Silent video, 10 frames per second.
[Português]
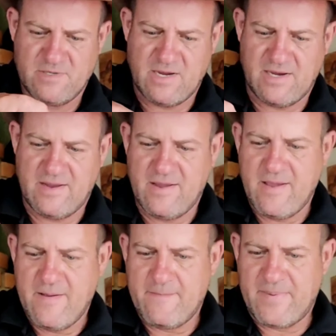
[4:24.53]
Já era.
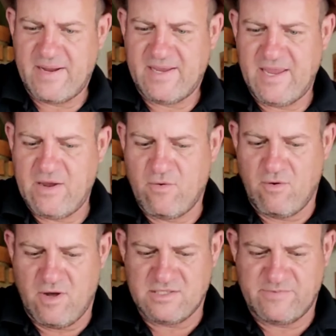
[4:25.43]
Pra quem
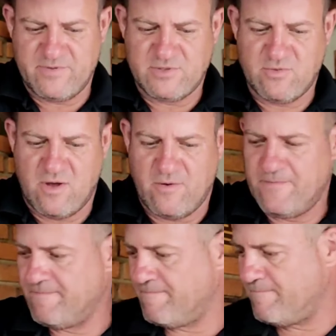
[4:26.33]
gosta, pessoal,